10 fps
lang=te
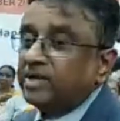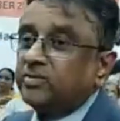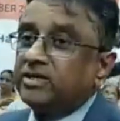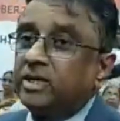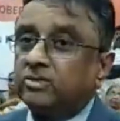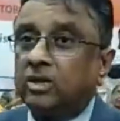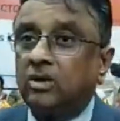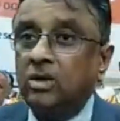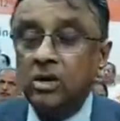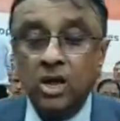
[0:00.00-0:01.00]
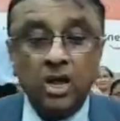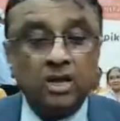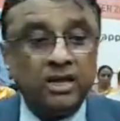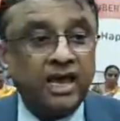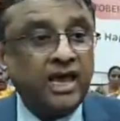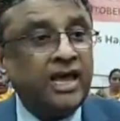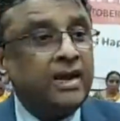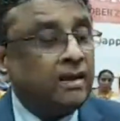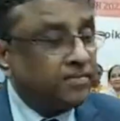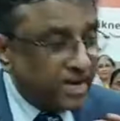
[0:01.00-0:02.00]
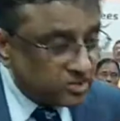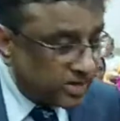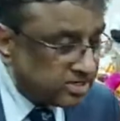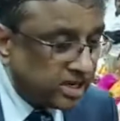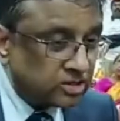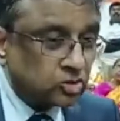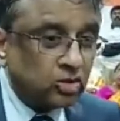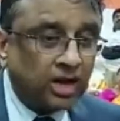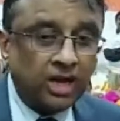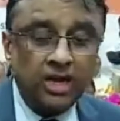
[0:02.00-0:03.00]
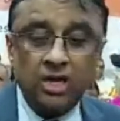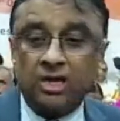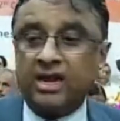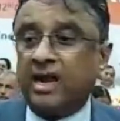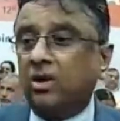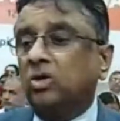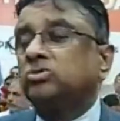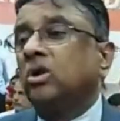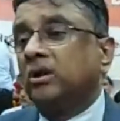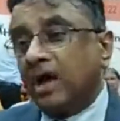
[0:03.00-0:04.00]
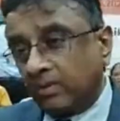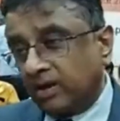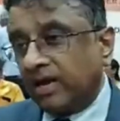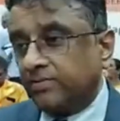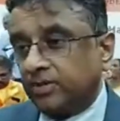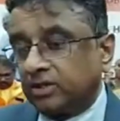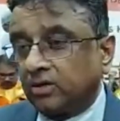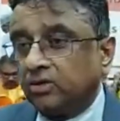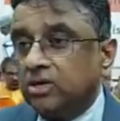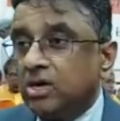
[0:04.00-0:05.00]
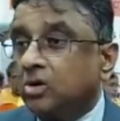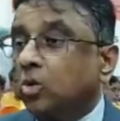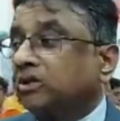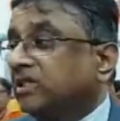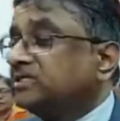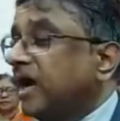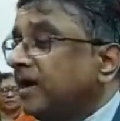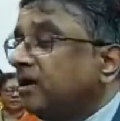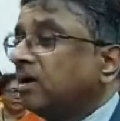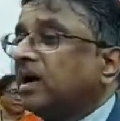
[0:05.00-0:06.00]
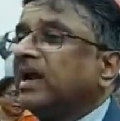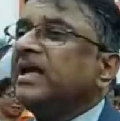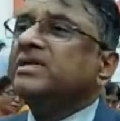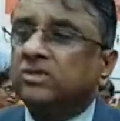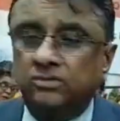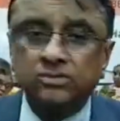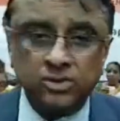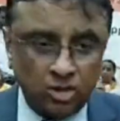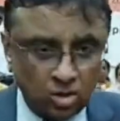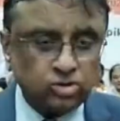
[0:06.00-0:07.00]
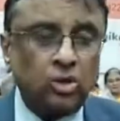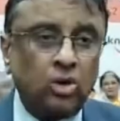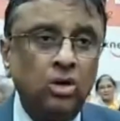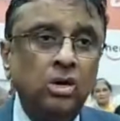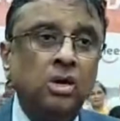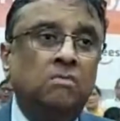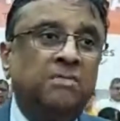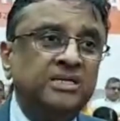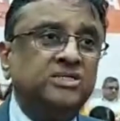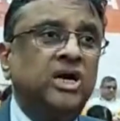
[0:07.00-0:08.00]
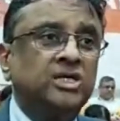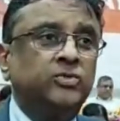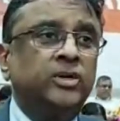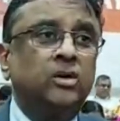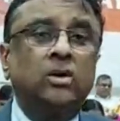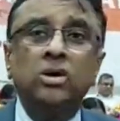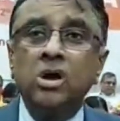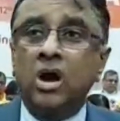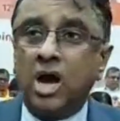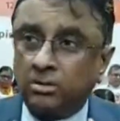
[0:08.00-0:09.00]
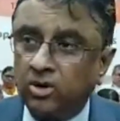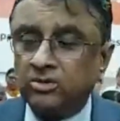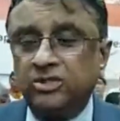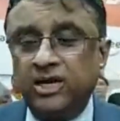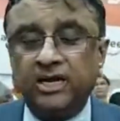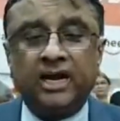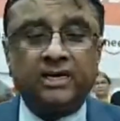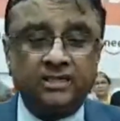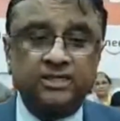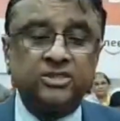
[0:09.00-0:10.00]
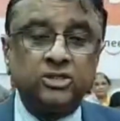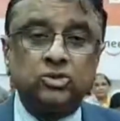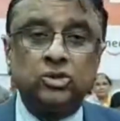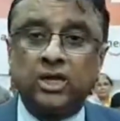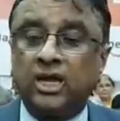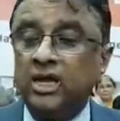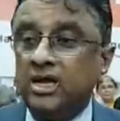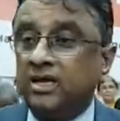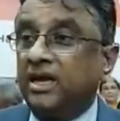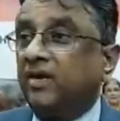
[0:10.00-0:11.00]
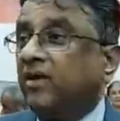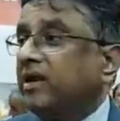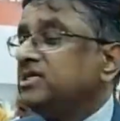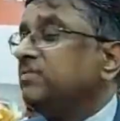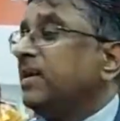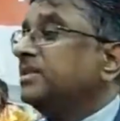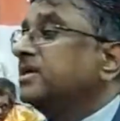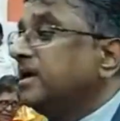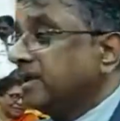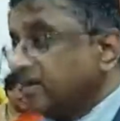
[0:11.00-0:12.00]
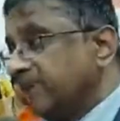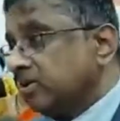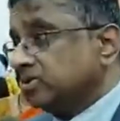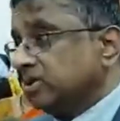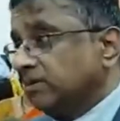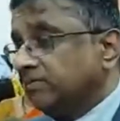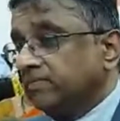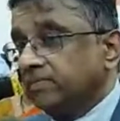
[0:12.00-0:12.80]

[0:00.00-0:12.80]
రిప్లేస్మెంట్ చేయించుకున్నారు ఏ రిప్లేస్మెంట్ చేయించుకున్నా నెల రోజుల్లో నార్మల్గా అయిపోతారు కొత్త జాయింట్లు కనీసం ఈ రోజుల్లో మంచి హాస్పిటల్లో అనుభవజ్ఞుడైన డాక్టర్ దగ్గర చేయించుకుంటే ఇరవై నుంచి పాతికేళ్ళ దాకా పనికొస్తుంది